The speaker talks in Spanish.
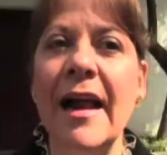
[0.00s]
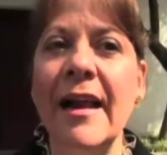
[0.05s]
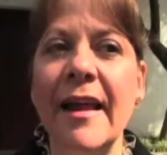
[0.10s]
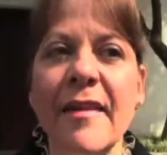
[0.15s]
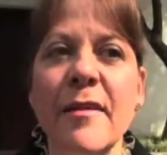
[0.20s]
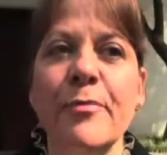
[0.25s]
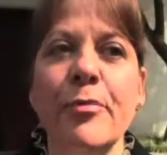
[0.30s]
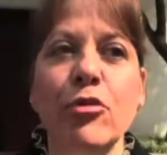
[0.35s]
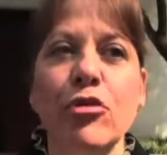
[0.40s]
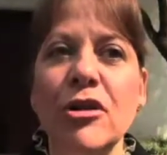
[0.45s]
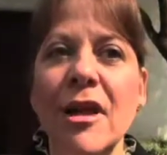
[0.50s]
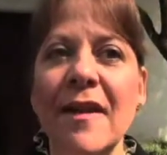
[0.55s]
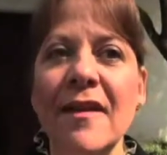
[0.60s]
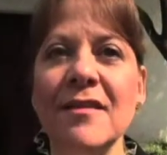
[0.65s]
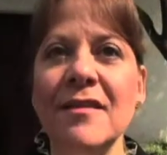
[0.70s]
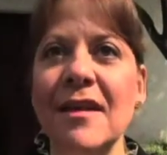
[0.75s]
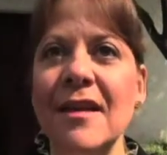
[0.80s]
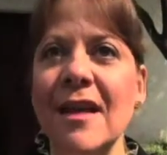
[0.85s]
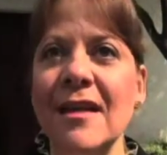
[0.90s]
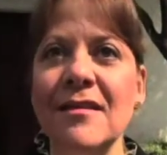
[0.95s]
la diputada
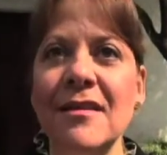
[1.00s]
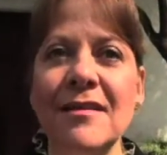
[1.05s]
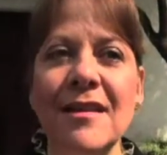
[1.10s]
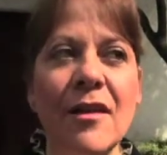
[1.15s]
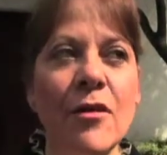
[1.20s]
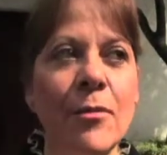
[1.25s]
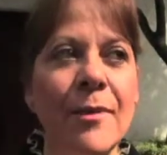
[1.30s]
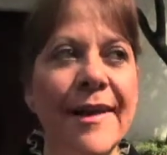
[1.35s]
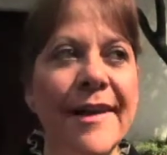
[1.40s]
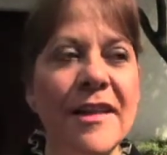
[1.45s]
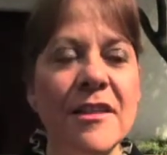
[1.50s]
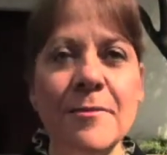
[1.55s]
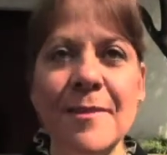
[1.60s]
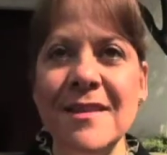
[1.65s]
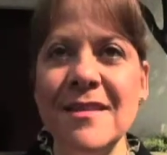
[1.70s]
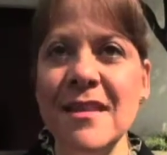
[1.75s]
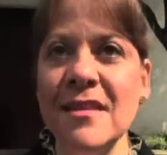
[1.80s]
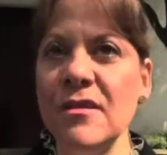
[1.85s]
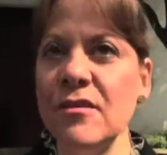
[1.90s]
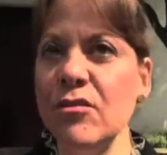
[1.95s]
se le ha citado varias
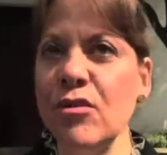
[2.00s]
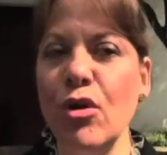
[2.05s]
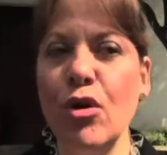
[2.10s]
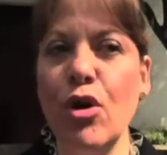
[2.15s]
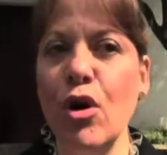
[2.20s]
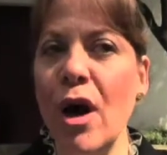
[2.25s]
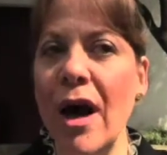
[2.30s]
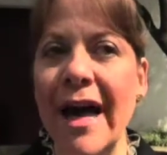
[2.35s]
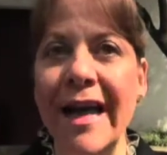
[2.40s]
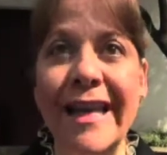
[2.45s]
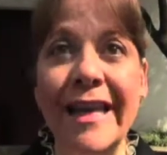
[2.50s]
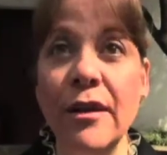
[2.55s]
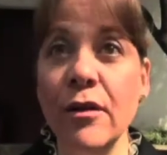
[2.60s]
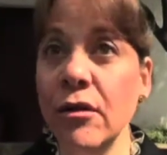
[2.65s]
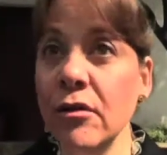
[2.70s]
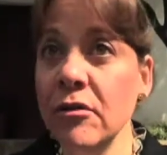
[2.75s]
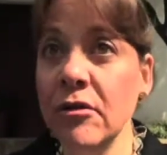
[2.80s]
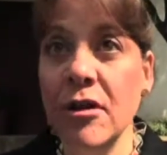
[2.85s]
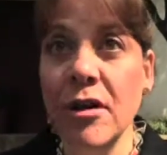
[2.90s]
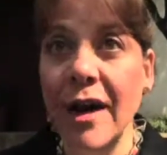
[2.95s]
veces, no ha
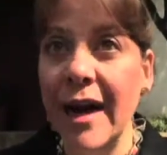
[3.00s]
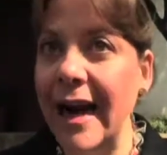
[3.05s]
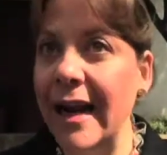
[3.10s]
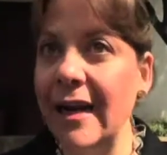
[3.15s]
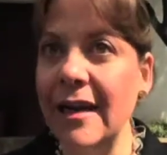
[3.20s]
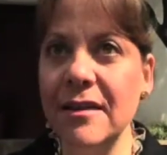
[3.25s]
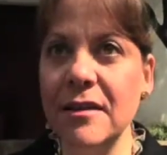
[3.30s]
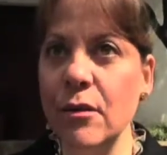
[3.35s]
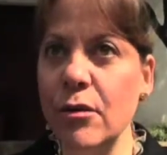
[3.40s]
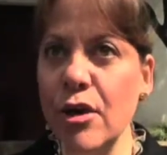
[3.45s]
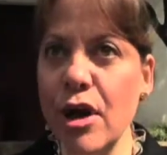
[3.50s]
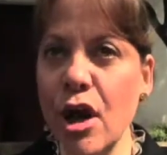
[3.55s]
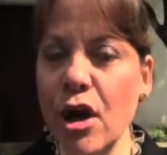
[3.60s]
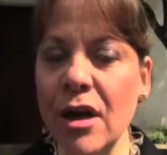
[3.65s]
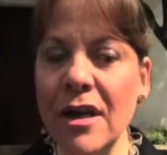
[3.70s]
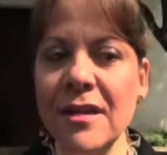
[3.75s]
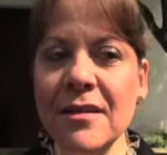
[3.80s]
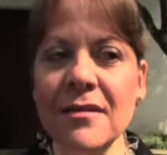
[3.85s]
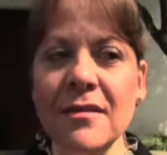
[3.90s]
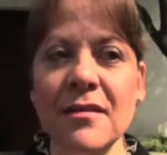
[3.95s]
ido a las
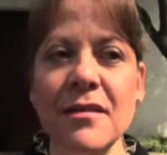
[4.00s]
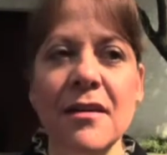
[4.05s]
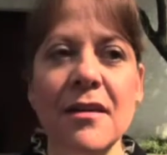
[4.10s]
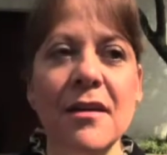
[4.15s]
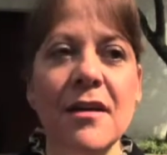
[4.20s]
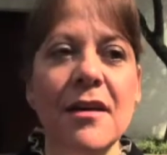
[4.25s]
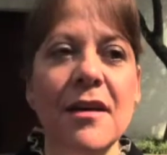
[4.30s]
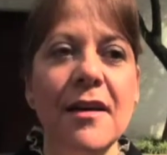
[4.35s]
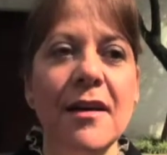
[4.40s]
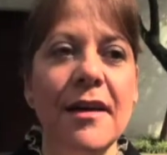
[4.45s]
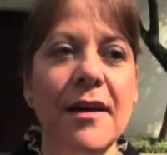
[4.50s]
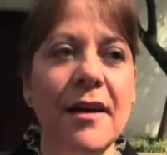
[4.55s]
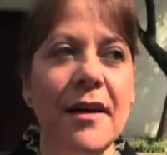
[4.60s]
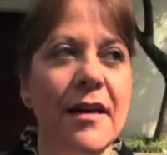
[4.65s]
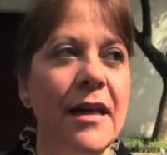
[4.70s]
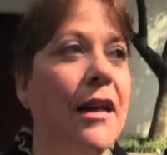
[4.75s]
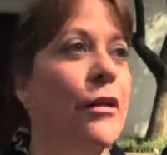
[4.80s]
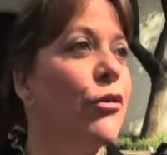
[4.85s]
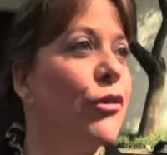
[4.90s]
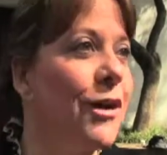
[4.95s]
reuniones y eh,
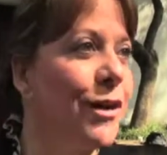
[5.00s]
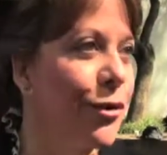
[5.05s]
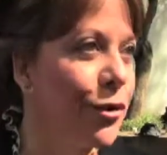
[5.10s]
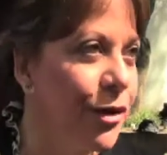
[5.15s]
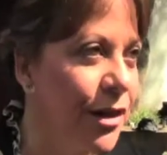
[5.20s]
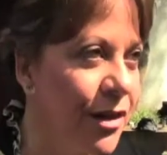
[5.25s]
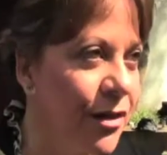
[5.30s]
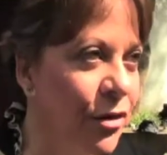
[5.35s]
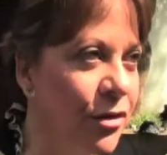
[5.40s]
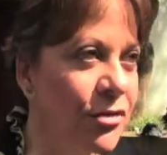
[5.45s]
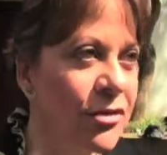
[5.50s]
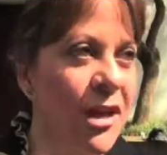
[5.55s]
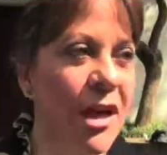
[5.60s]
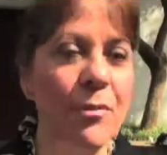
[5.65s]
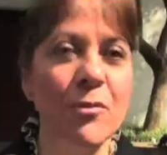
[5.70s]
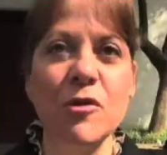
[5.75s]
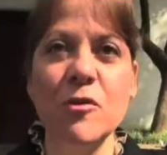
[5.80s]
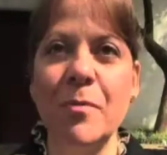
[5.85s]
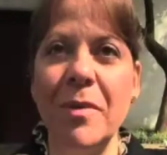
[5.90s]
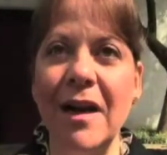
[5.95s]
a los recorridos que
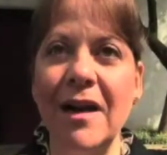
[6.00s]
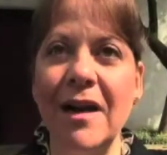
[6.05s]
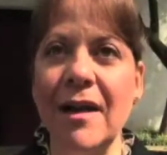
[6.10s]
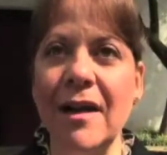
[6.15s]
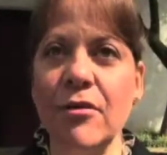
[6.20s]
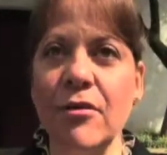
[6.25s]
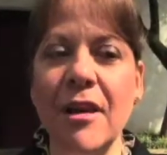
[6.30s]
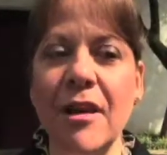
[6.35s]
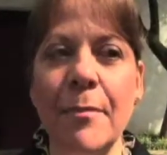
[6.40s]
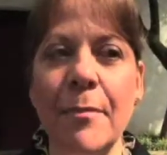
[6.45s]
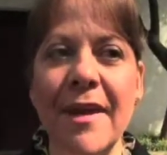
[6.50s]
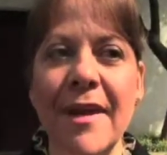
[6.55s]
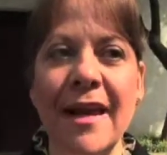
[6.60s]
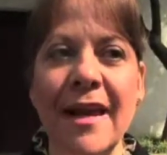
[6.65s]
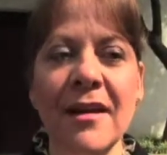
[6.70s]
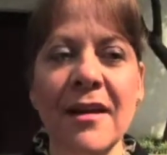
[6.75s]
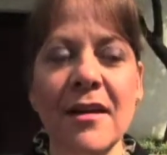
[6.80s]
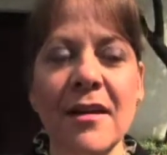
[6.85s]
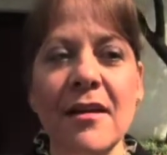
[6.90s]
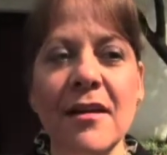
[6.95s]
hemos planeado también
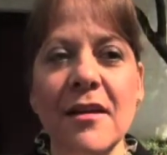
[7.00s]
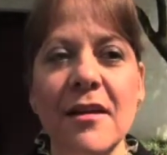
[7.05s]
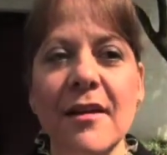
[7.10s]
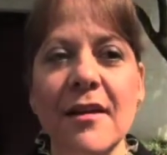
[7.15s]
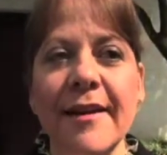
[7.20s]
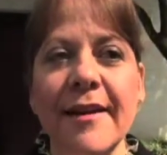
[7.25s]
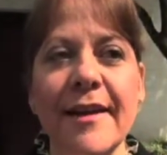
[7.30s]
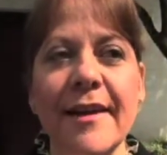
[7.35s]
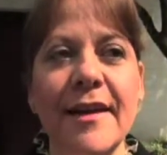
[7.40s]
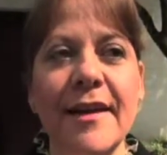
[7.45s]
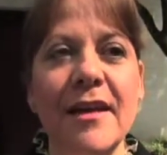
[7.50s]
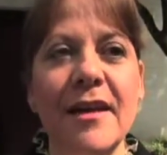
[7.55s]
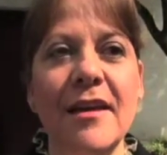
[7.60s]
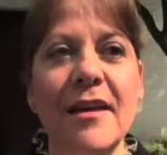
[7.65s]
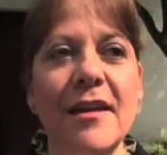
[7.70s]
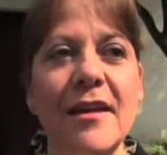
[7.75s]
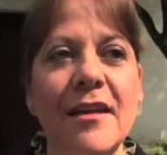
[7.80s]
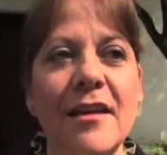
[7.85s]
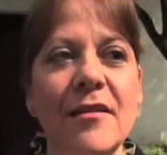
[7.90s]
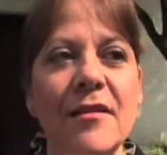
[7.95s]

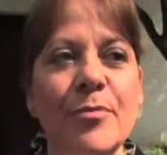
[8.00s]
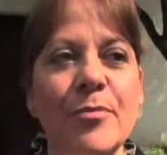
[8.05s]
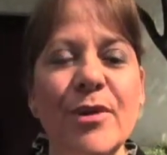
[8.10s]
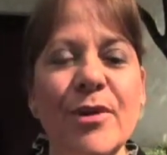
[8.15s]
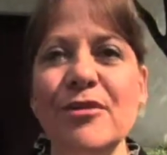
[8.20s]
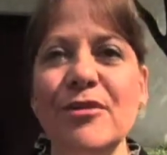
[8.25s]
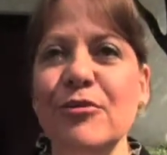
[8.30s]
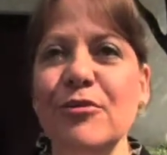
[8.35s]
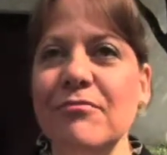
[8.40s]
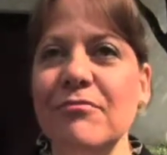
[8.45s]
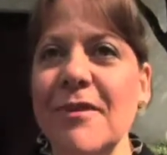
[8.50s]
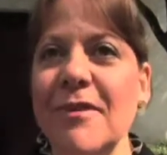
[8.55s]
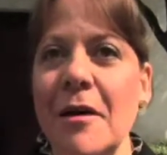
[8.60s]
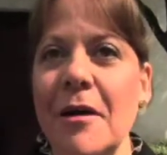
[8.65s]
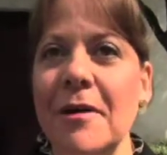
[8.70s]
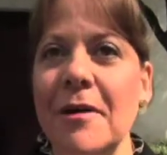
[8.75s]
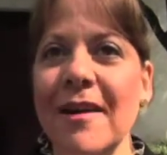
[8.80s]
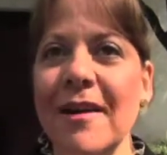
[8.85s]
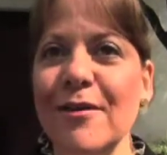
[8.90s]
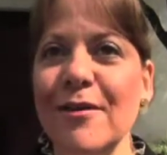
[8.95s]
y pues la
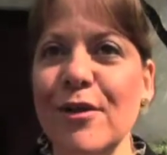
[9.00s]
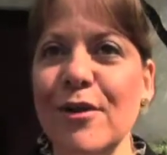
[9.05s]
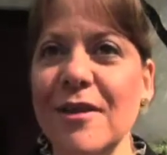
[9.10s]
verdad no